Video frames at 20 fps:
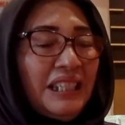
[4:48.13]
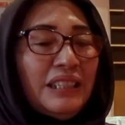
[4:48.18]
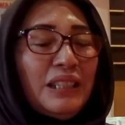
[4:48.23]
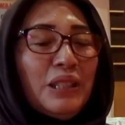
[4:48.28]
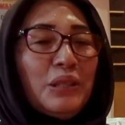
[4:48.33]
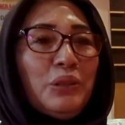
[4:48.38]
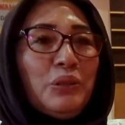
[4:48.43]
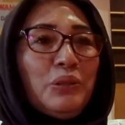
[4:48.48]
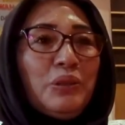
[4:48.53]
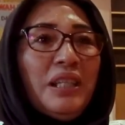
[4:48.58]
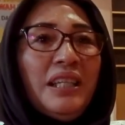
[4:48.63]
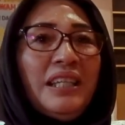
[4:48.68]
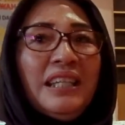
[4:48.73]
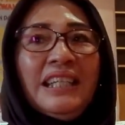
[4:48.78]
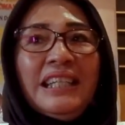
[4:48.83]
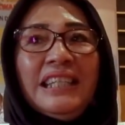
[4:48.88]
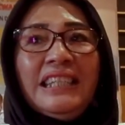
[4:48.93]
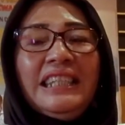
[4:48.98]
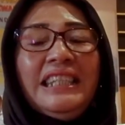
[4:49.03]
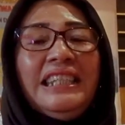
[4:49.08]
Tentunya
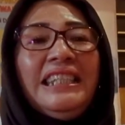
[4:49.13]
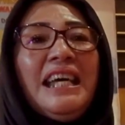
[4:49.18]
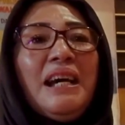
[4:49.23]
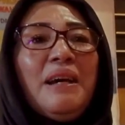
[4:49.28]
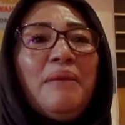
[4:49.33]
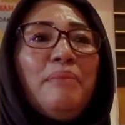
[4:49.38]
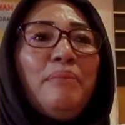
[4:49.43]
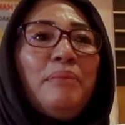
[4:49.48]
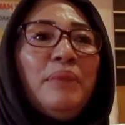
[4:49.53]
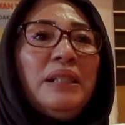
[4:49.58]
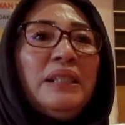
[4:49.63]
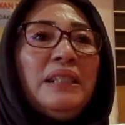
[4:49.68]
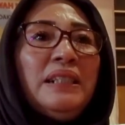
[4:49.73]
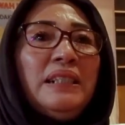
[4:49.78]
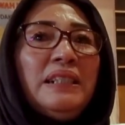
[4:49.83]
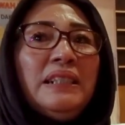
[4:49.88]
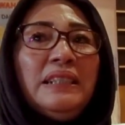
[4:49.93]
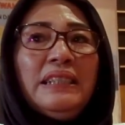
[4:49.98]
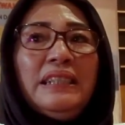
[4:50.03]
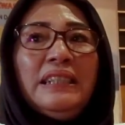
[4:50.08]
tidak
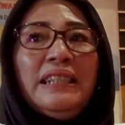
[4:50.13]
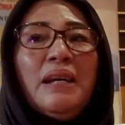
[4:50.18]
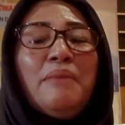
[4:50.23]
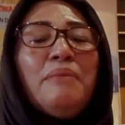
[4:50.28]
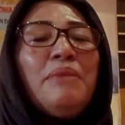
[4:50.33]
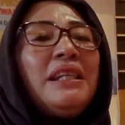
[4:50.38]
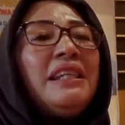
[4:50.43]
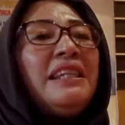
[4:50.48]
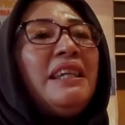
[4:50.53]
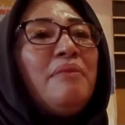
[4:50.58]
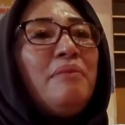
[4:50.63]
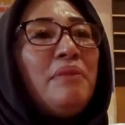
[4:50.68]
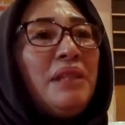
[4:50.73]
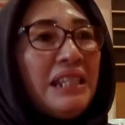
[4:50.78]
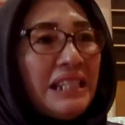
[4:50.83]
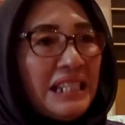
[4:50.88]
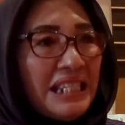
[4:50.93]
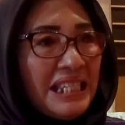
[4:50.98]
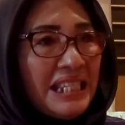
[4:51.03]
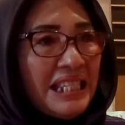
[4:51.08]
uh, tidak berdiam
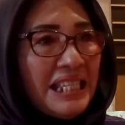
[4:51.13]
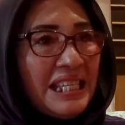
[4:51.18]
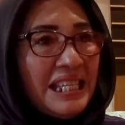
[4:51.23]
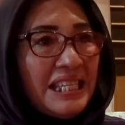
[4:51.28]
diri.